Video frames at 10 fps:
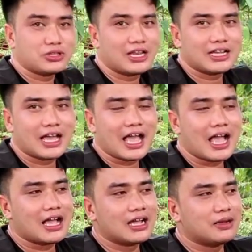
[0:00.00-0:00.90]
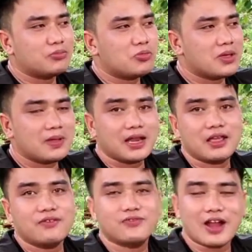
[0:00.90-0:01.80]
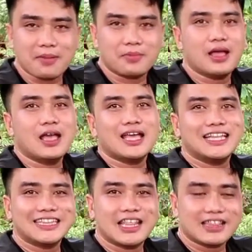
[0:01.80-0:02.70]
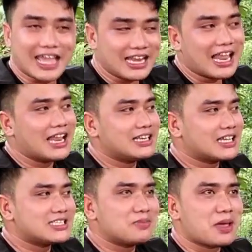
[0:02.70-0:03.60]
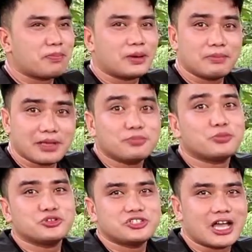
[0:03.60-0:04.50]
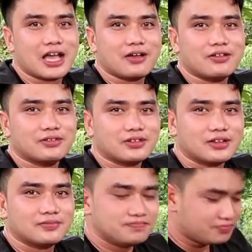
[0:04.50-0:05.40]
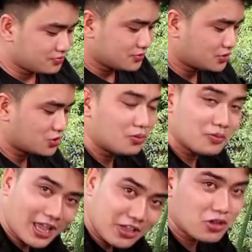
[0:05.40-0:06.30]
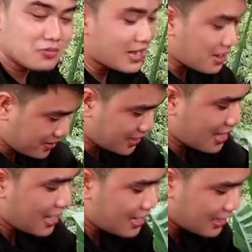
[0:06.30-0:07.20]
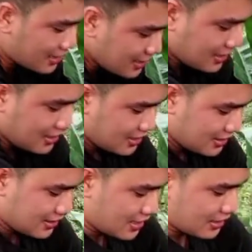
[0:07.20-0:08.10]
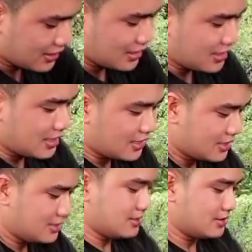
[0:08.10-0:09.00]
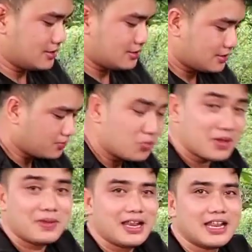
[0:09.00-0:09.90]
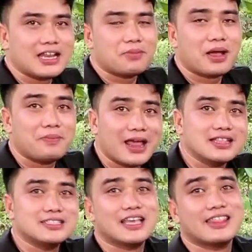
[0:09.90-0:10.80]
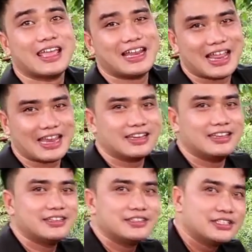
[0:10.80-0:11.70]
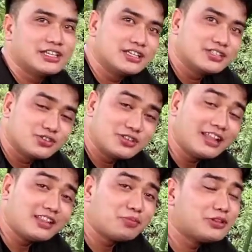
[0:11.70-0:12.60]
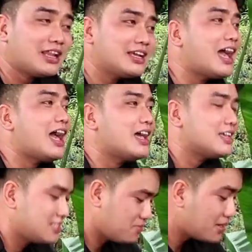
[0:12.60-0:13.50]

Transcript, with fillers: talaga ang bumibili from Thailand kasi may permit po siya So, ngayon, marami na ang nag uh, bumibili ng mga plants sa Thailand. So, dati po talaga, si